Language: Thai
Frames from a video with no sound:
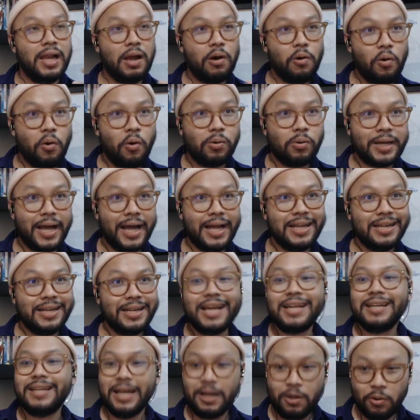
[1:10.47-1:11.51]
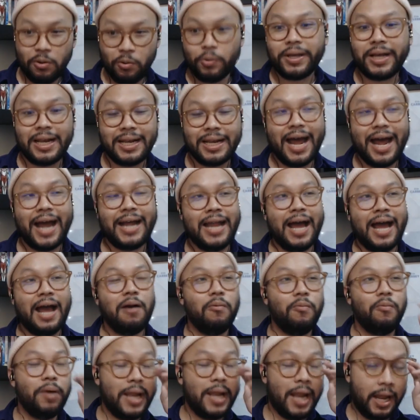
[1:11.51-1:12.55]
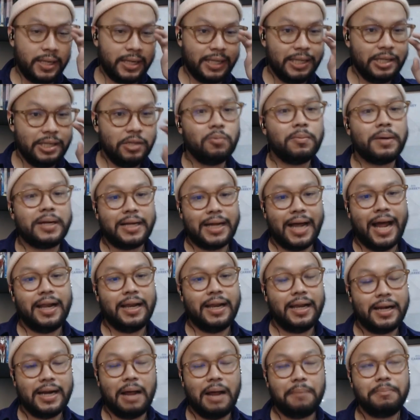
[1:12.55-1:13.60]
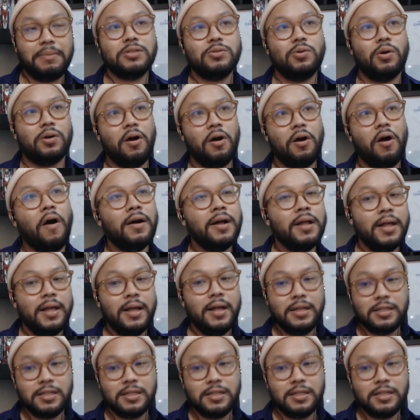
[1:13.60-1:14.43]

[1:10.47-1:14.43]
เราคงได้คุยกันได้นะเวลานี้อยู่เหมือนกันนะครับในส่วนของ